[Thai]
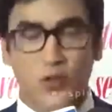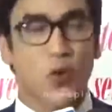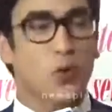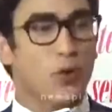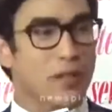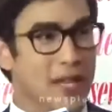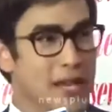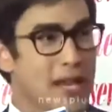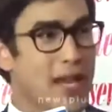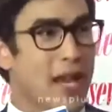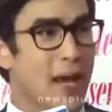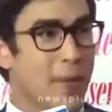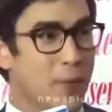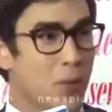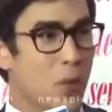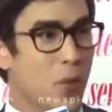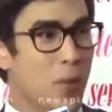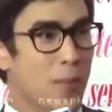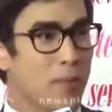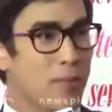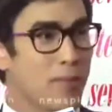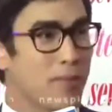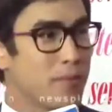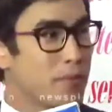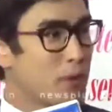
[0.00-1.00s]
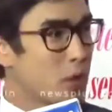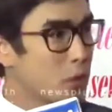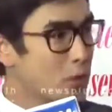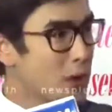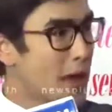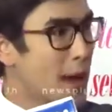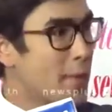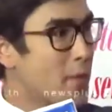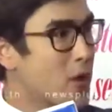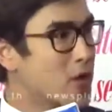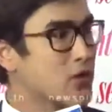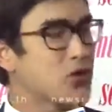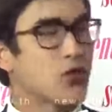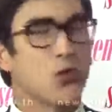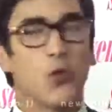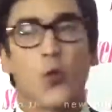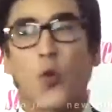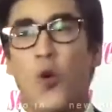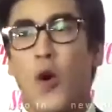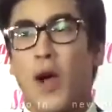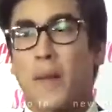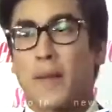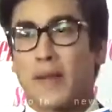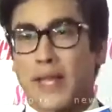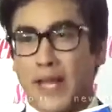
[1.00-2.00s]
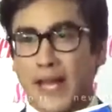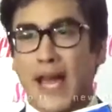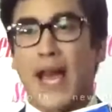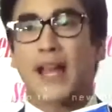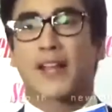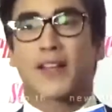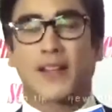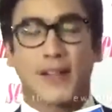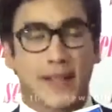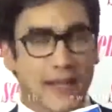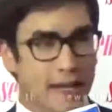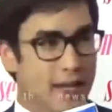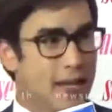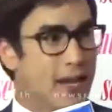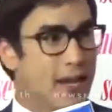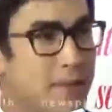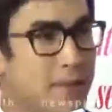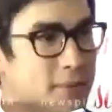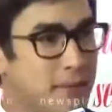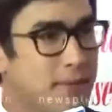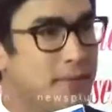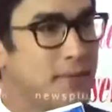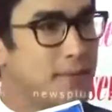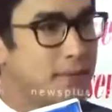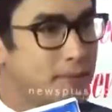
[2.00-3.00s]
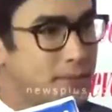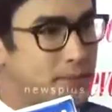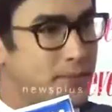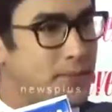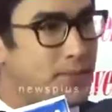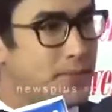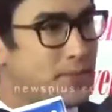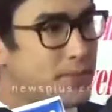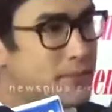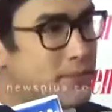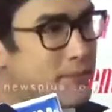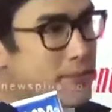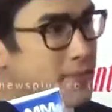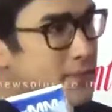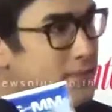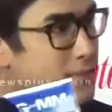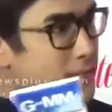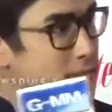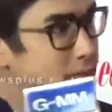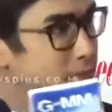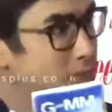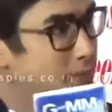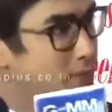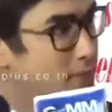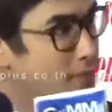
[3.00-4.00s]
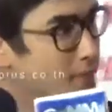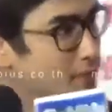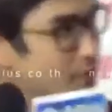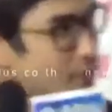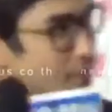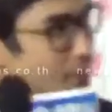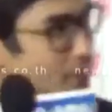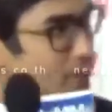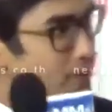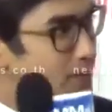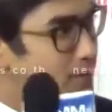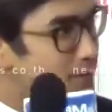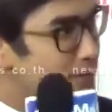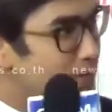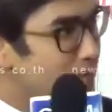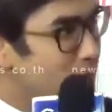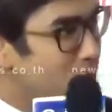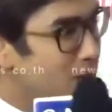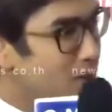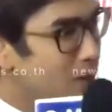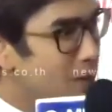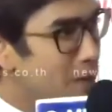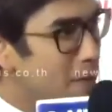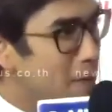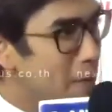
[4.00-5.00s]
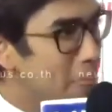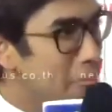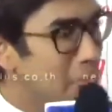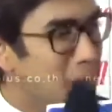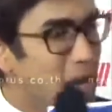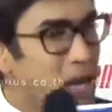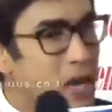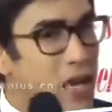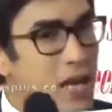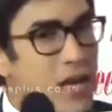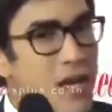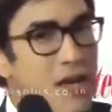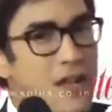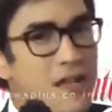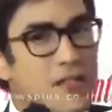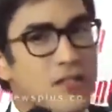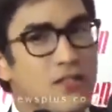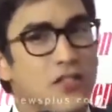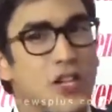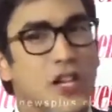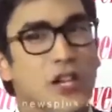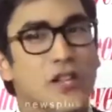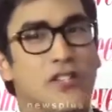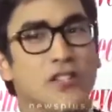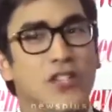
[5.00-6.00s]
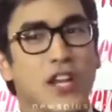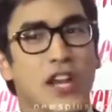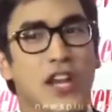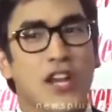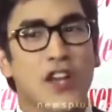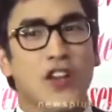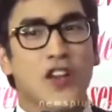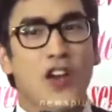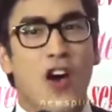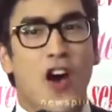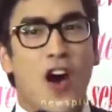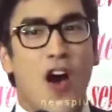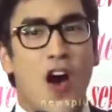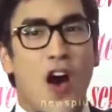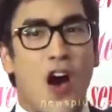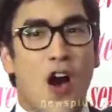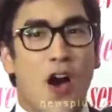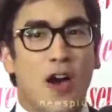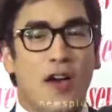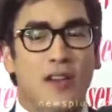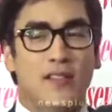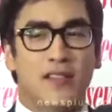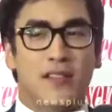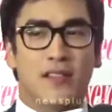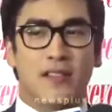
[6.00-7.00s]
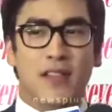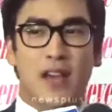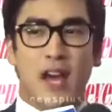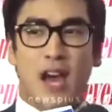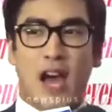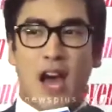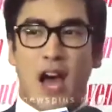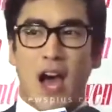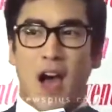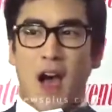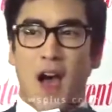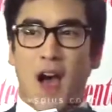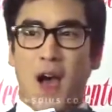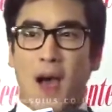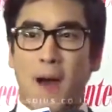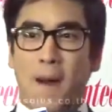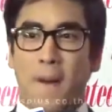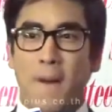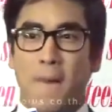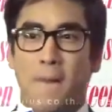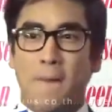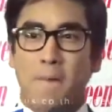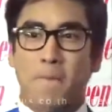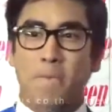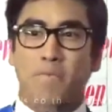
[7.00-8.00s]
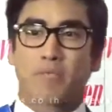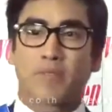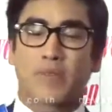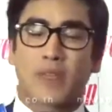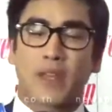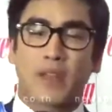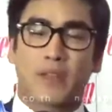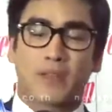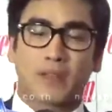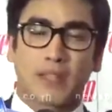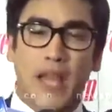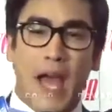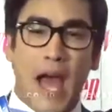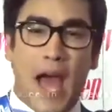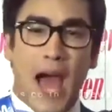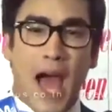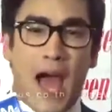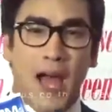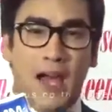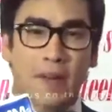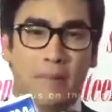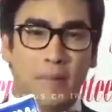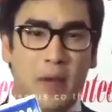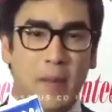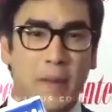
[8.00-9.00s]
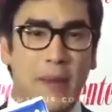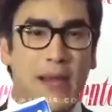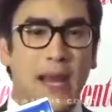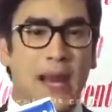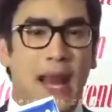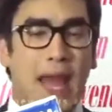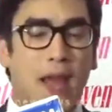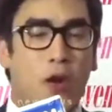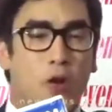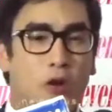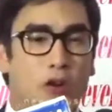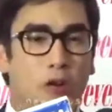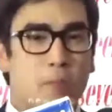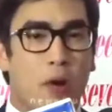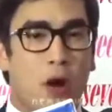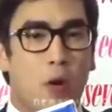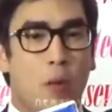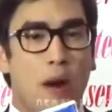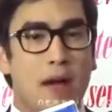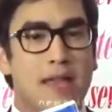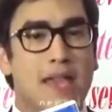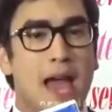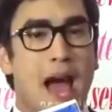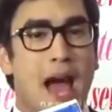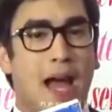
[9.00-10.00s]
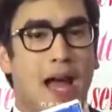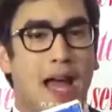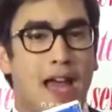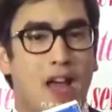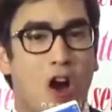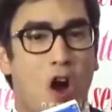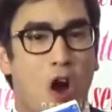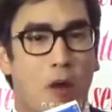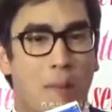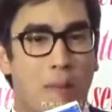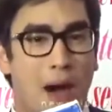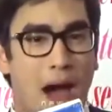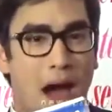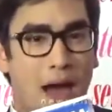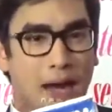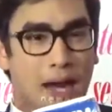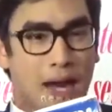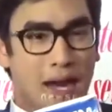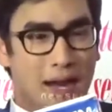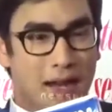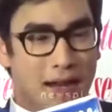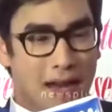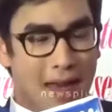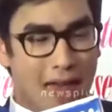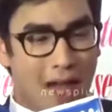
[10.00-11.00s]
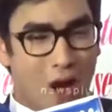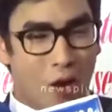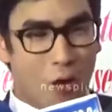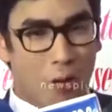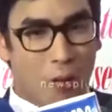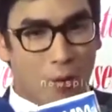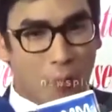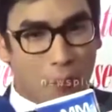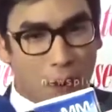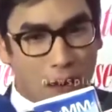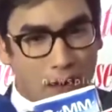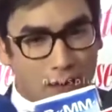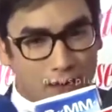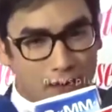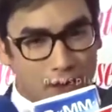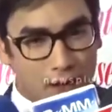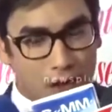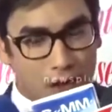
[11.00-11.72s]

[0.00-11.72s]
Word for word: สนุกดีครับผม โรงแรมก็สวย บรรยากาศก็ดีบ บรรยากาศวานเลยไหมคะ้ทะเลยัง จริงๆก็เอ่ทางพี่ ๆ หลายคนก็บอกว่าอยากให้ออกมาในแนวแบบว่า